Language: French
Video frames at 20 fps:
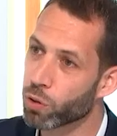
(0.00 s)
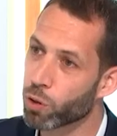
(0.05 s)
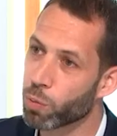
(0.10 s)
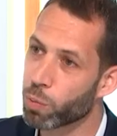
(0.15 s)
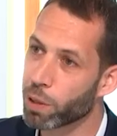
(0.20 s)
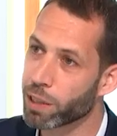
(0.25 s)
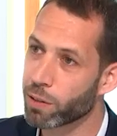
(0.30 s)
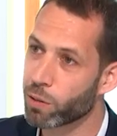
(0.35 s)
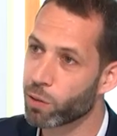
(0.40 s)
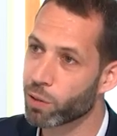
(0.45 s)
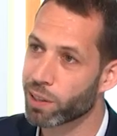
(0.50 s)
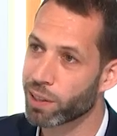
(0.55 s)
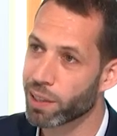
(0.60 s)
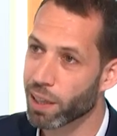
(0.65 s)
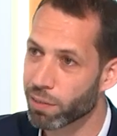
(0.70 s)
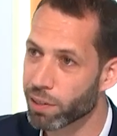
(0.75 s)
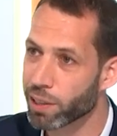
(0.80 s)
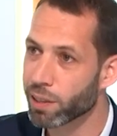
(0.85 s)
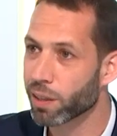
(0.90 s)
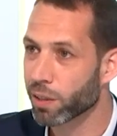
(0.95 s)
entreprise de
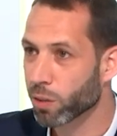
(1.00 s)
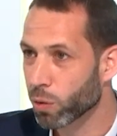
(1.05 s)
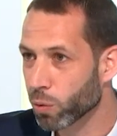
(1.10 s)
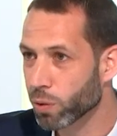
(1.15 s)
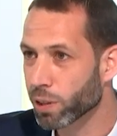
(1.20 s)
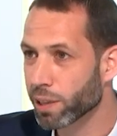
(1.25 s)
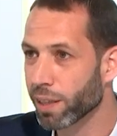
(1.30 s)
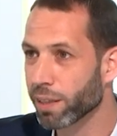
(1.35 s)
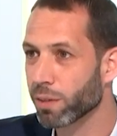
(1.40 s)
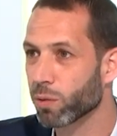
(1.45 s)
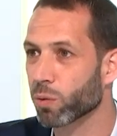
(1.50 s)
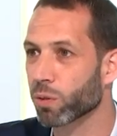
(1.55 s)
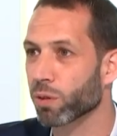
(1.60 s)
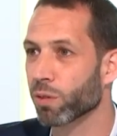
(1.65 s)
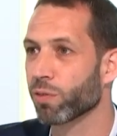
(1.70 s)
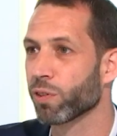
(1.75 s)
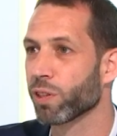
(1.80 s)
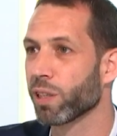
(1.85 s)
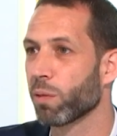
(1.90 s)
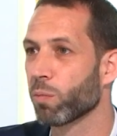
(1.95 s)
services et de conseils. Donc,
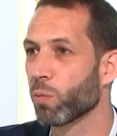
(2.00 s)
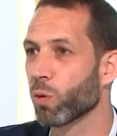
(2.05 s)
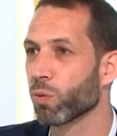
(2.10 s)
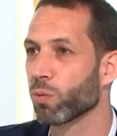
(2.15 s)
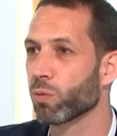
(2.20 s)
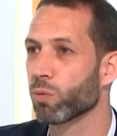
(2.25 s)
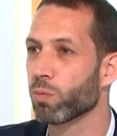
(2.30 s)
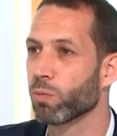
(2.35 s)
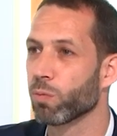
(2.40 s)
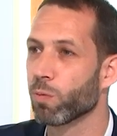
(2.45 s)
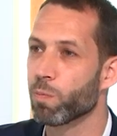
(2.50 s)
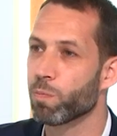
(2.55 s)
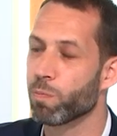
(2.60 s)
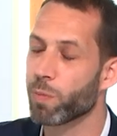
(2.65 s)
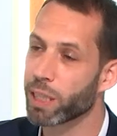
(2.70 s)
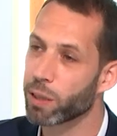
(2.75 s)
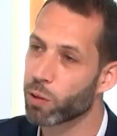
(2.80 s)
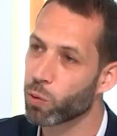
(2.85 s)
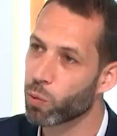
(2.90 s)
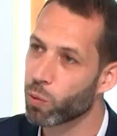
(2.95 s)
finalement, nous
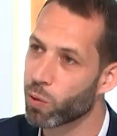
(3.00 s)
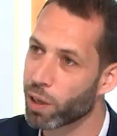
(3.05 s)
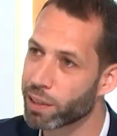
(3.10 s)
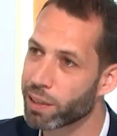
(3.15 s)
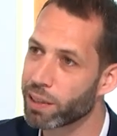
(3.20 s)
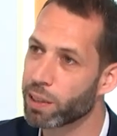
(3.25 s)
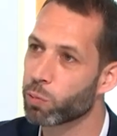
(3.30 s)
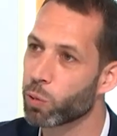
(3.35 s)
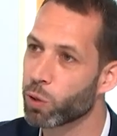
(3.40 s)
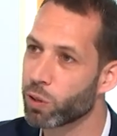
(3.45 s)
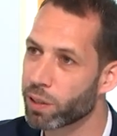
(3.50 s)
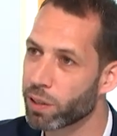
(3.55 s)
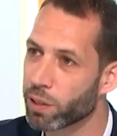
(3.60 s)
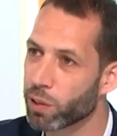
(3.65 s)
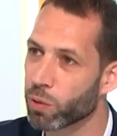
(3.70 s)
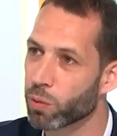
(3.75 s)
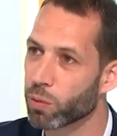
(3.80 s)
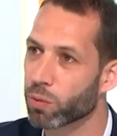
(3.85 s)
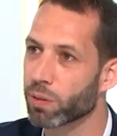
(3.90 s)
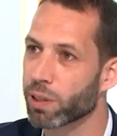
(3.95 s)
mettons à
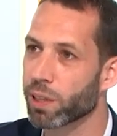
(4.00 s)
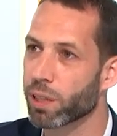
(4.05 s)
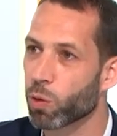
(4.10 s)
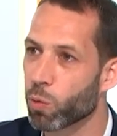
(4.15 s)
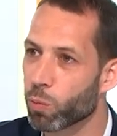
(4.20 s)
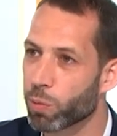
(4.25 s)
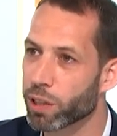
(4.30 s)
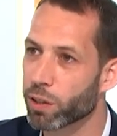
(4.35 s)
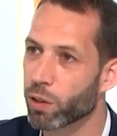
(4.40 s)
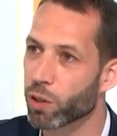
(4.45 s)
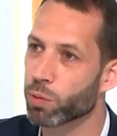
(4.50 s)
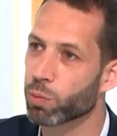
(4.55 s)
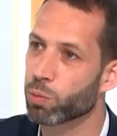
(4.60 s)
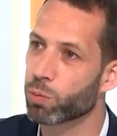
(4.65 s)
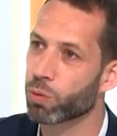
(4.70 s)
disposition des compétences